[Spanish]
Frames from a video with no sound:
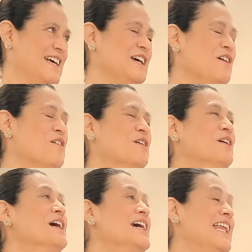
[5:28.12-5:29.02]
Eh, oh,
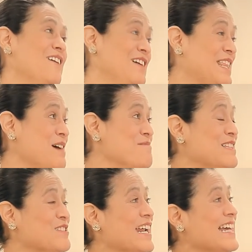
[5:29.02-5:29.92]
la verdad,
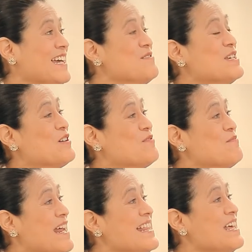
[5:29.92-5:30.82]
pastora, que me
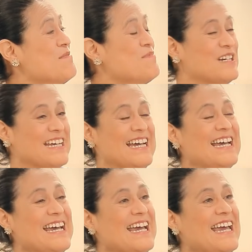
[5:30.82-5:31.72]
sorprende porque
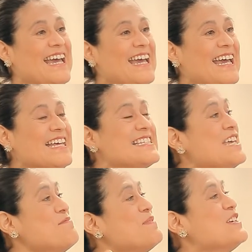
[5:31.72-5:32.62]
eh, es
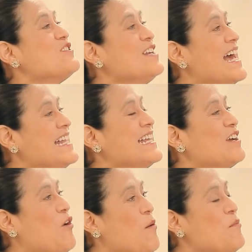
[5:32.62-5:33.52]

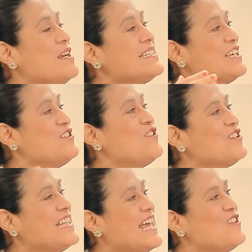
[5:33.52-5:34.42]
impresionante cómo el
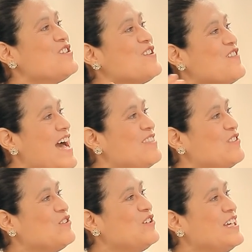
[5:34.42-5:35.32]
Señor te ha ido
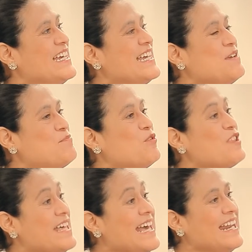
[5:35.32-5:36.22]
llevando y
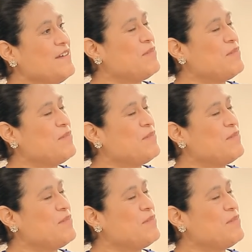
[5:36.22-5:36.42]
poder